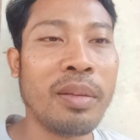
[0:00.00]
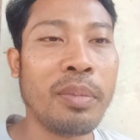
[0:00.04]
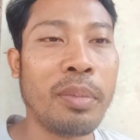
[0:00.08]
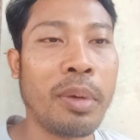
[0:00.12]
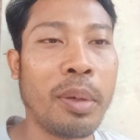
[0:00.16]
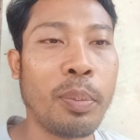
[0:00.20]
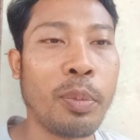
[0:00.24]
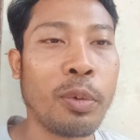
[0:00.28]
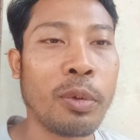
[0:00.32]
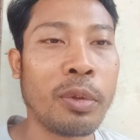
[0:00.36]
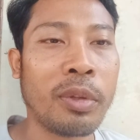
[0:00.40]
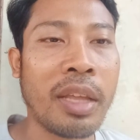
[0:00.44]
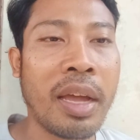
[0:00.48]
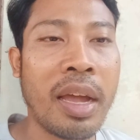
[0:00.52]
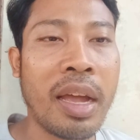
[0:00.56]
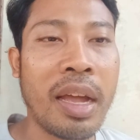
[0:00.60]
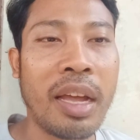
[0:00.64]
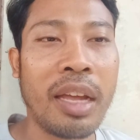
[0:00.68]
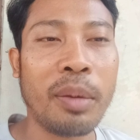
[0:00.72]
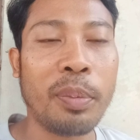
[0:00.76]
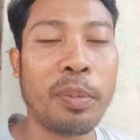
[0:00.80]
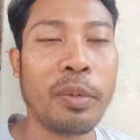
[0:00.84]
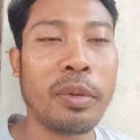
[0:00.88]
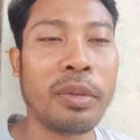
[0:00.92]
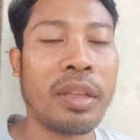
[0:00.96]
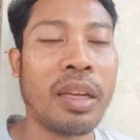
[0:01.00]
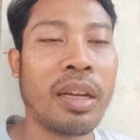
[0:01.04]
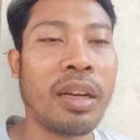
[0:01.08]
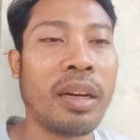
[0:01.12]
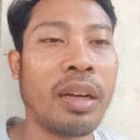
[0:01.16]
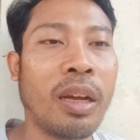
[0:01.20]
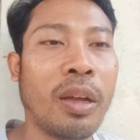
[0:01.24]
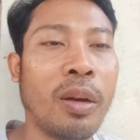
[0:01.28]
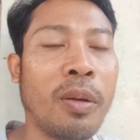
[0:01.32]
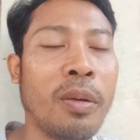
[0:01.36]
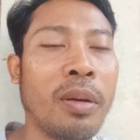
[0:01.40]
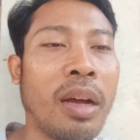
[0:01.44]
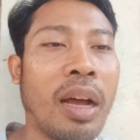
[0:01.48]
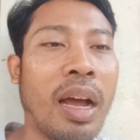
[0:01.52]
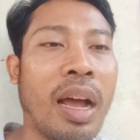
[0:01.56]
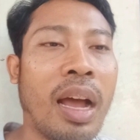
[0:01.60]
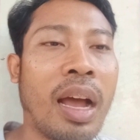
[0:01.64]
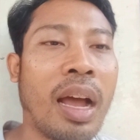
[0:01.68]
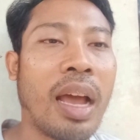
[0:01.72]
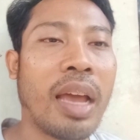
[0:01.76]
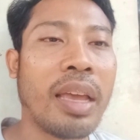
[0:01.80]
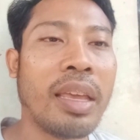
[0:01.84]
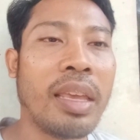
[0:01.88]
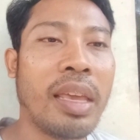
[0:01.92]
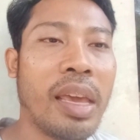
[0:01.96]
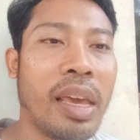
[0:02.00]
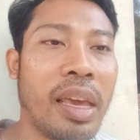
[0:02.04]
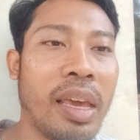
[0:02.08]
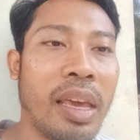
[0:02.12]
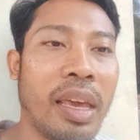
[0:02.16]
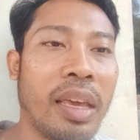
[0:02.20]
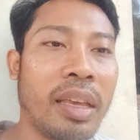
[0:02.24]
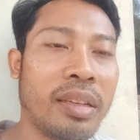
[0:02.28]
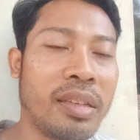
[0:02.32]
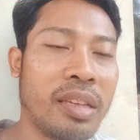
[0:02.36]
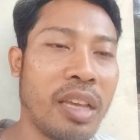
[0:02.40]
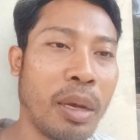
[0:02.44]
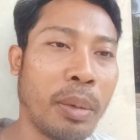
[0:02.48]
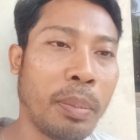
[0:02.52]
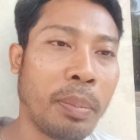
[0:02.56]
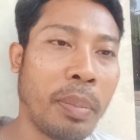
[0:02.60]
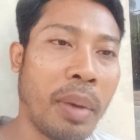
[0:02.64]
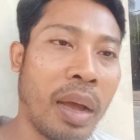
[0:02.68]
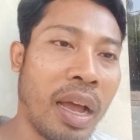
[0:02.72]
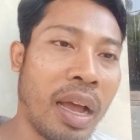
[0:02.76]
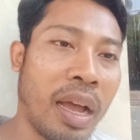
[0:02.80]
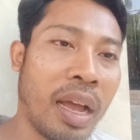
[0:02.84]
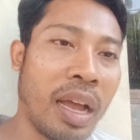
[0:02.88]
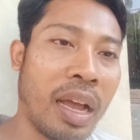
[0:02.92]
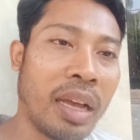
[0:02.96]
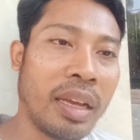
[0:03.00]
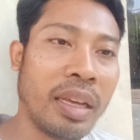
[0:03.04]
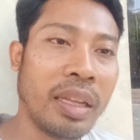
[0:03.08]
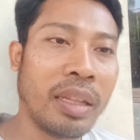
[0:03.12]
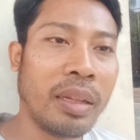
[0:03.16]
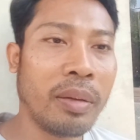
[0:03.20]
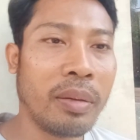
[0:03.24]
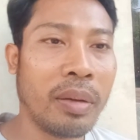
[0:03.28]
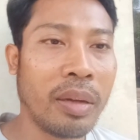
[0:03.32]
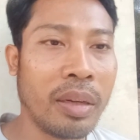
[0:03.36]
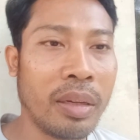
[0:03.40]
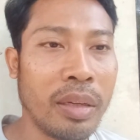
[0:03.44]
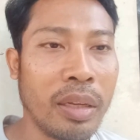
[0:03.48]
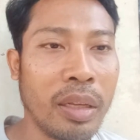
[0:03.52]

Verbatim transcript: yang berputar-putar kalau nggak AHY siapa gitu kan